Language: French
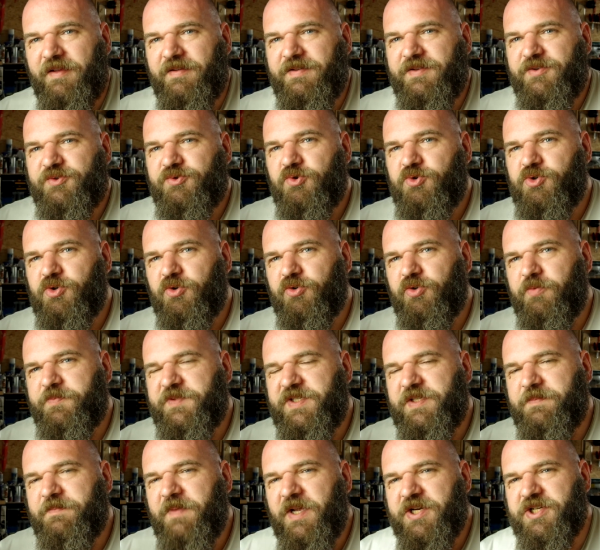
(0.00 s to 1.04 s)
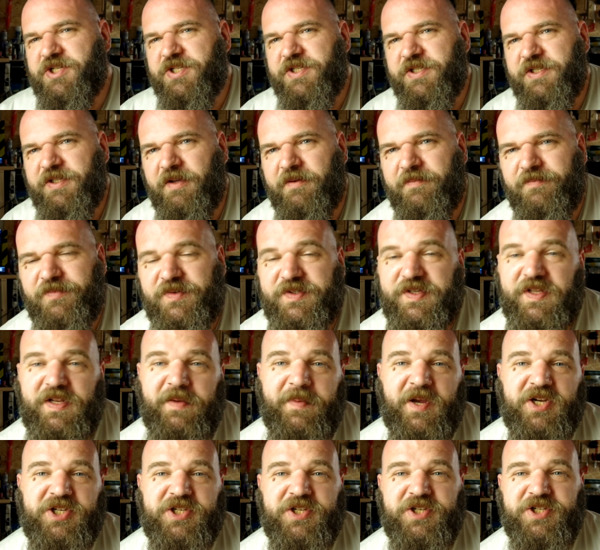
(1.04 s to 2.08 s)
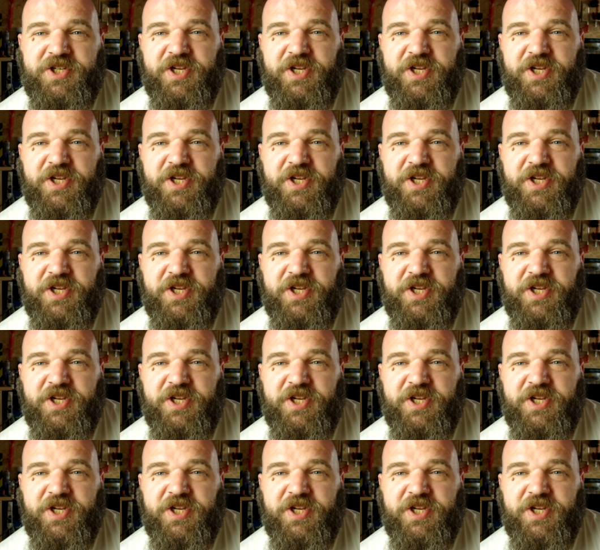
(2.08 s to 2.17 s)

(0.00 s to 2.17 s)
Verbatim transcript: ce genre de petites machines, c'est des machines